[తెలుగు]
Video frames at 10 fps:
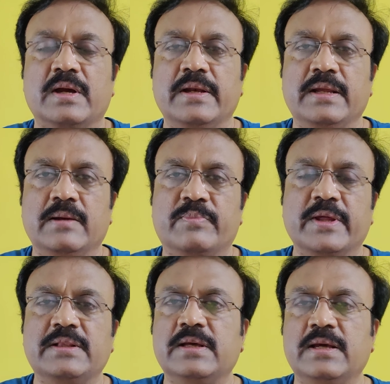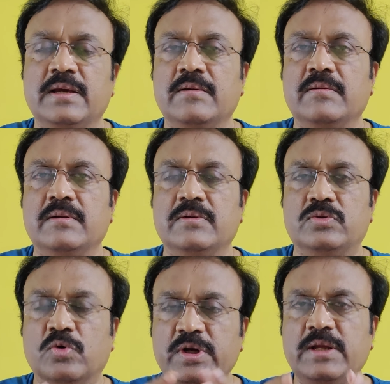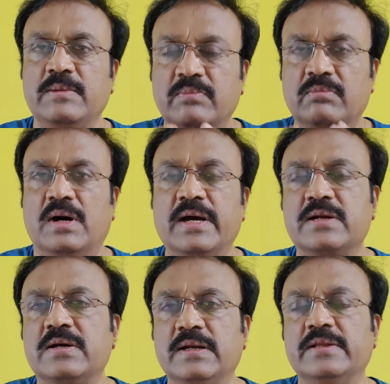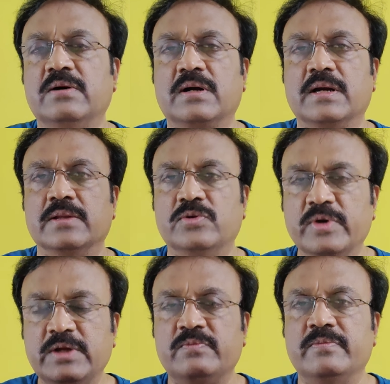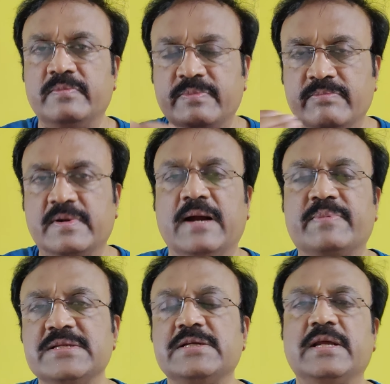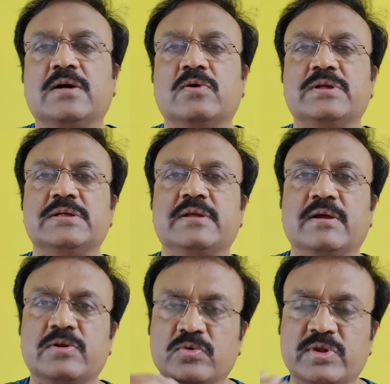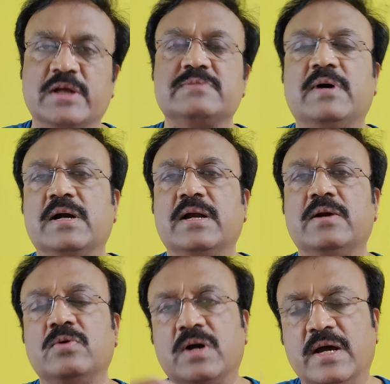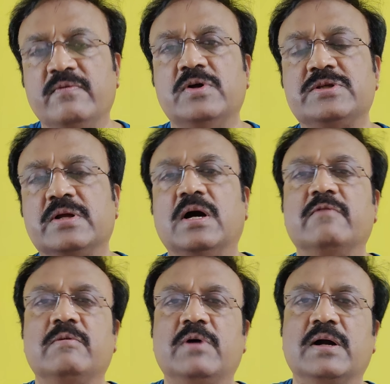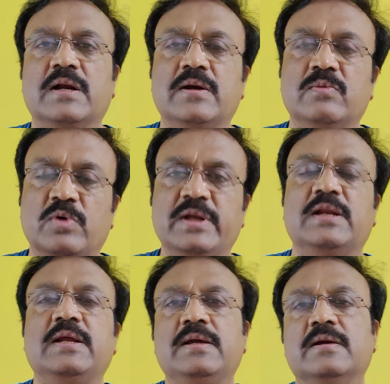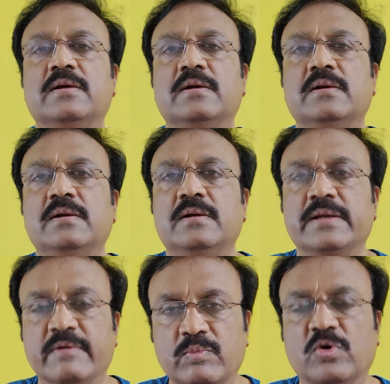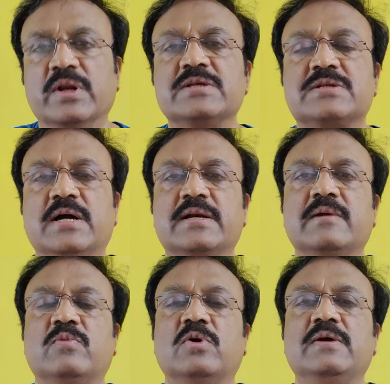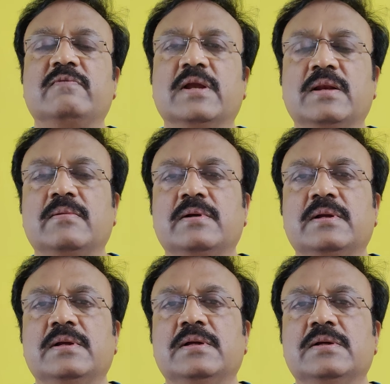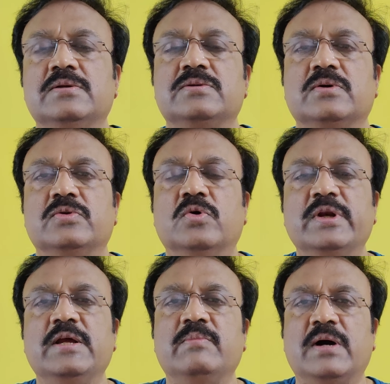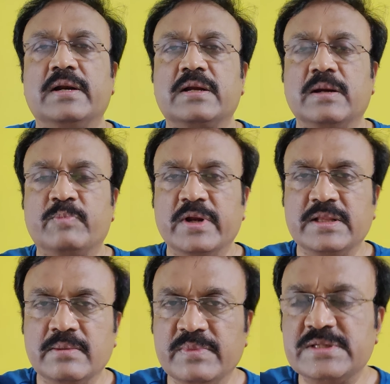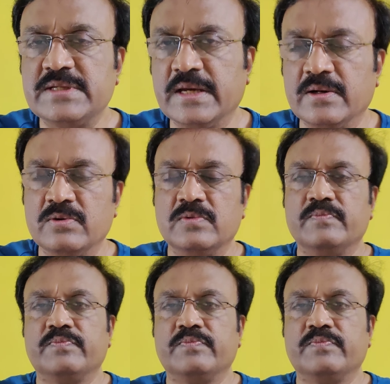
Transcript: కానీ ఎప్పుడైతే ధోని మార్క్ లేదో అక్కడ ధోని క్యాప్టెన్సీ టేక్ ఓవర్ చేసిన తర్వాత రుతురాజ్ బాగా ఆడాడు కాన్వే వచ్చాడు కాన్వే బాగా ఆడాడు మొయిన్ అలీ ఈవెన్ బౌలర్ స్టార్టెడ్ బౌలింగ్ వెల్ సో ధోని మార్క్ ఎప్పుడైతే మిస్ అయ్యారో